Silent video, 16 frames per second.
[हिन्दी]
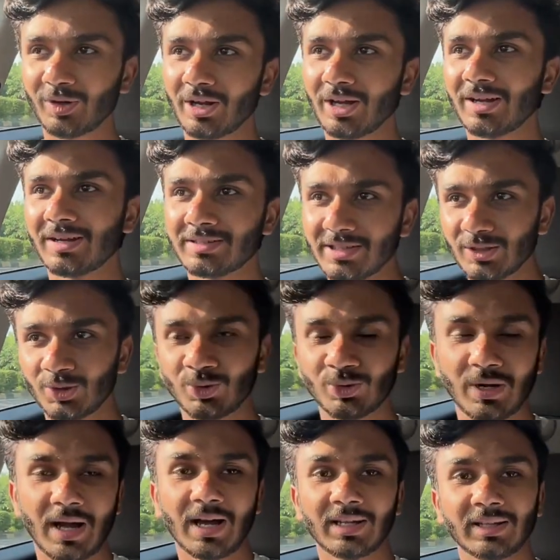थोड़ा घर से
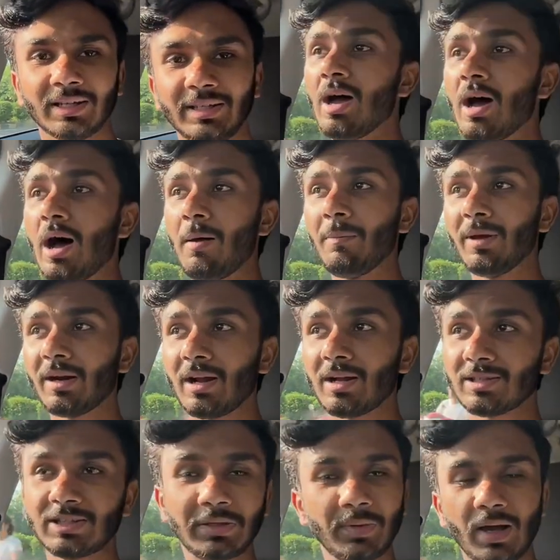दूर आया था अब मैं
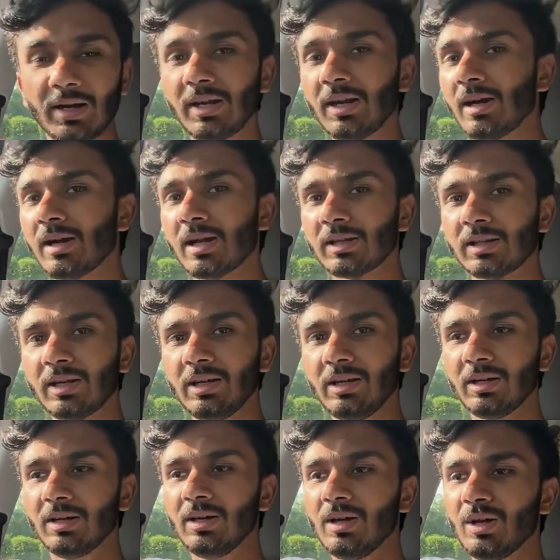रास्ते में आने लग रहा था
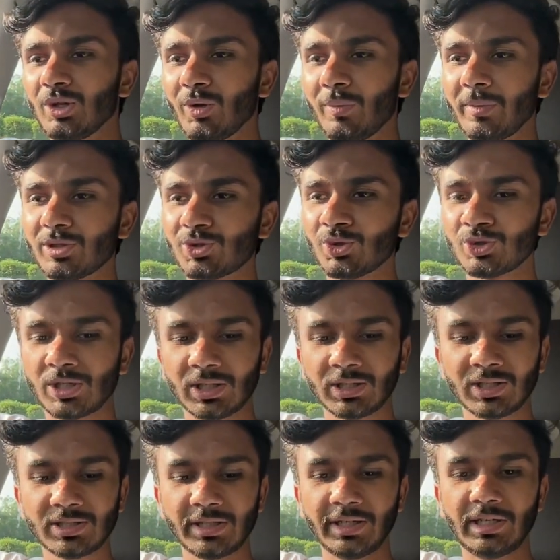ना तो मैं सोच रहा
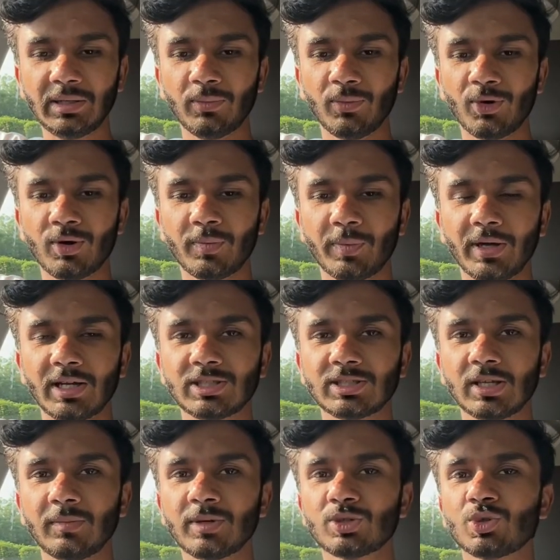था सिटी मोड पे है
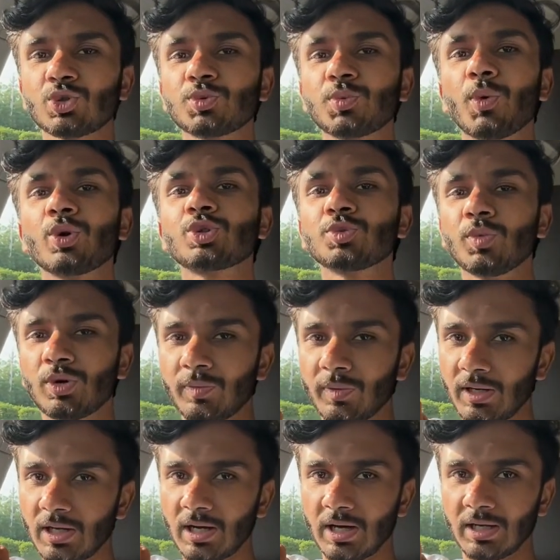चल मैं इसको स्पोर्ट्स मोड
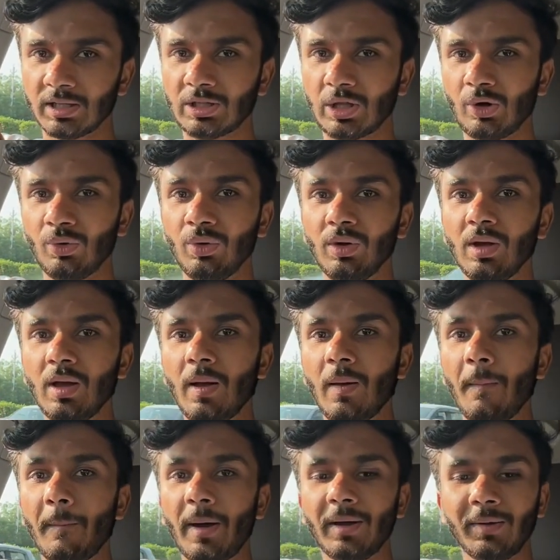पे लगा लेता हूँ
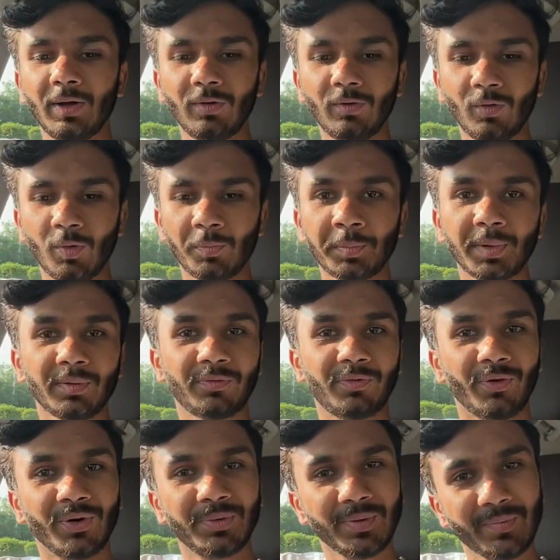भाई वो मेरे
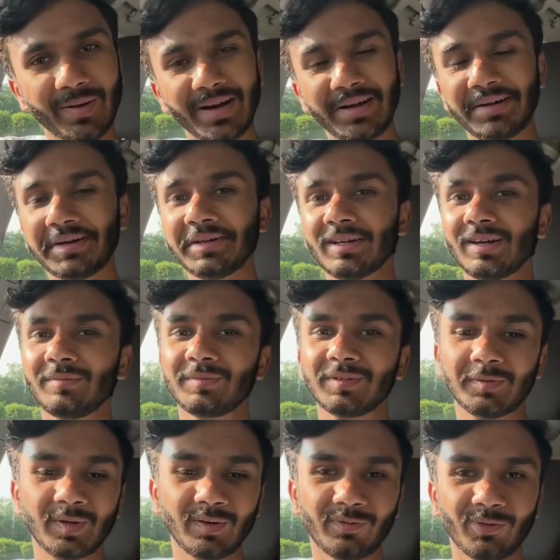फोन में बैटरी कम
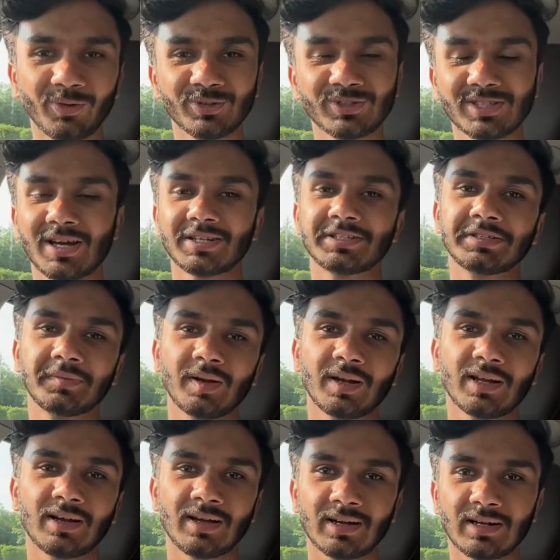थी मैंने फोन चार्जिंग पे
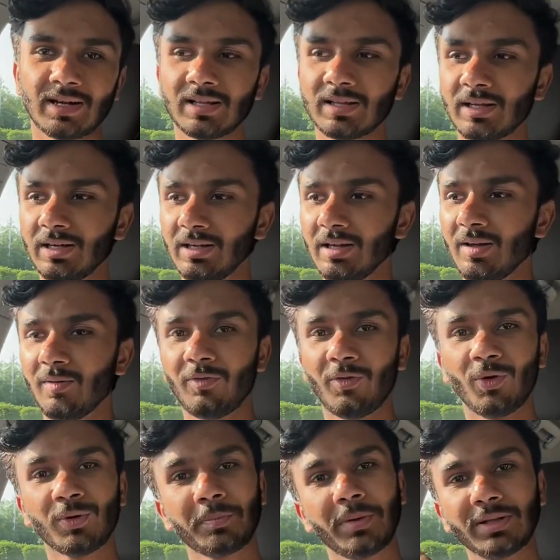लगा रखा था
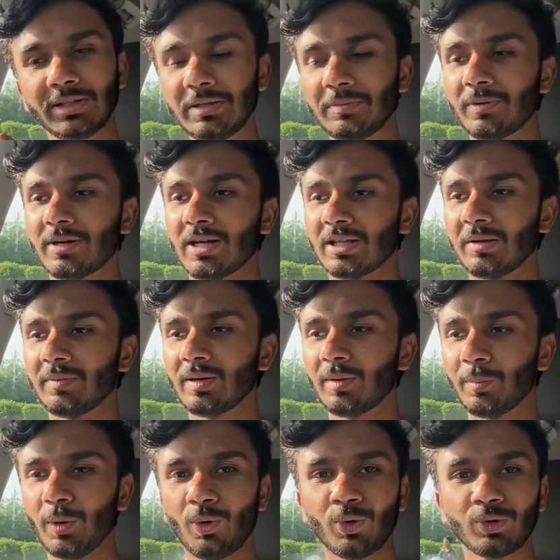फोन बंद ही पड़ा था मेरा
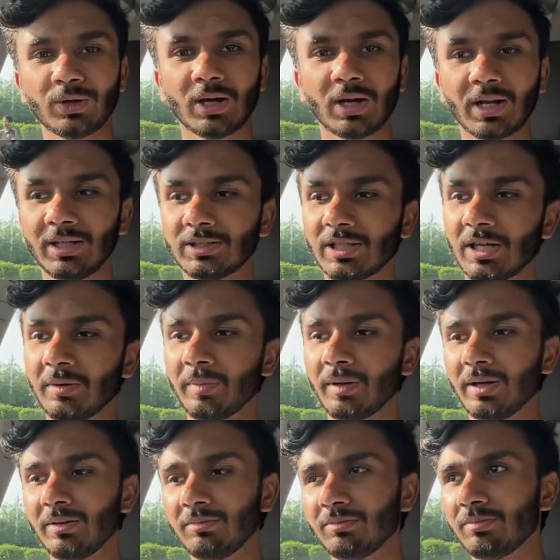मैं ऑन करा इतने
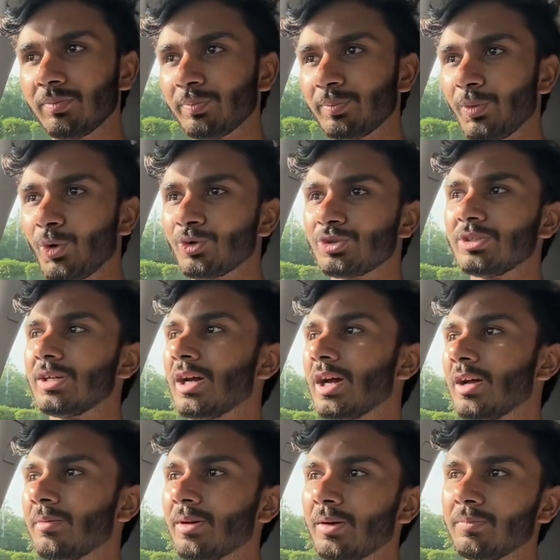में पहुंच ही
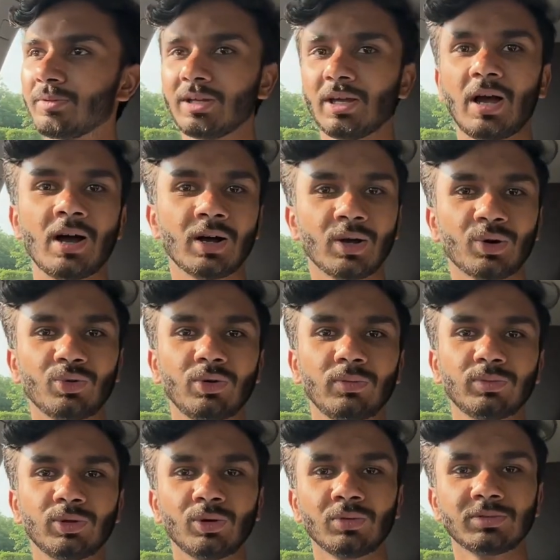गया मैं अब क्या करूं
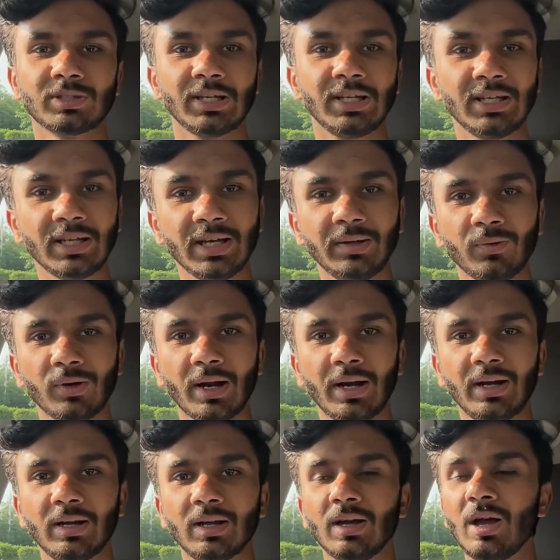अब तो चली गई वो
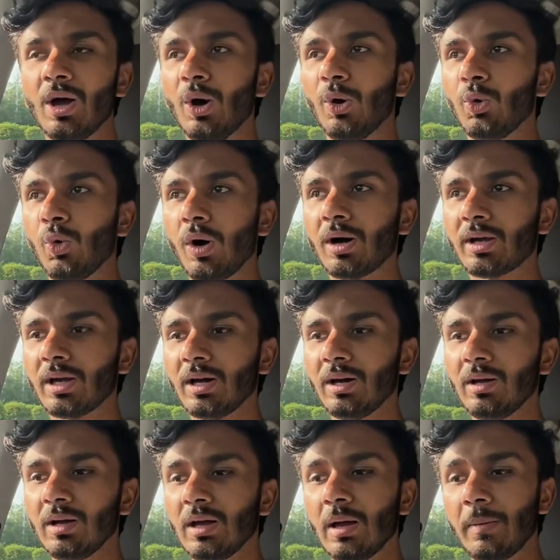लाइट हुआ क्या
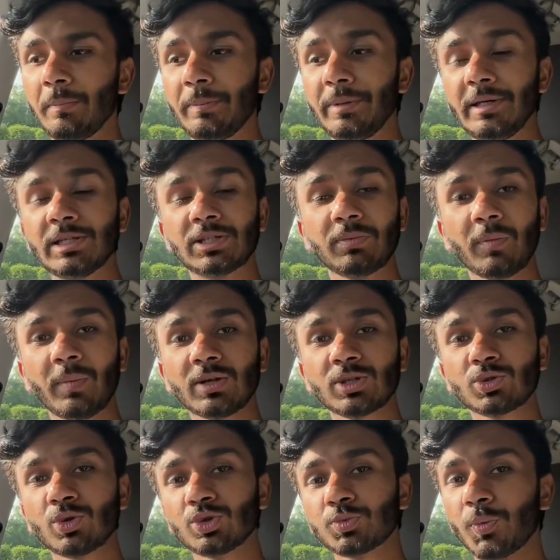बीच में मैं
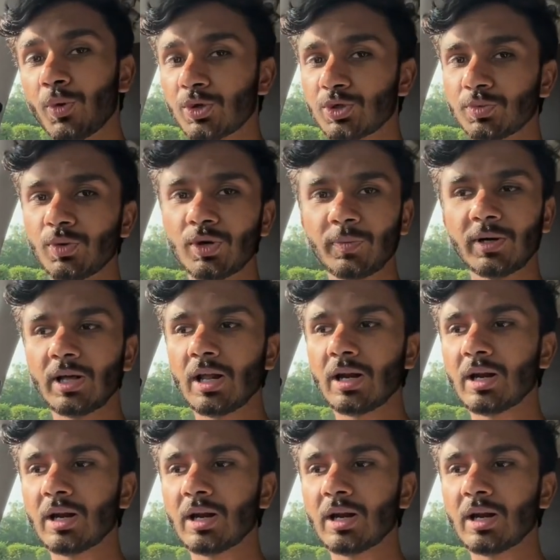इसको स्पोर्ट्स मोड पे डाल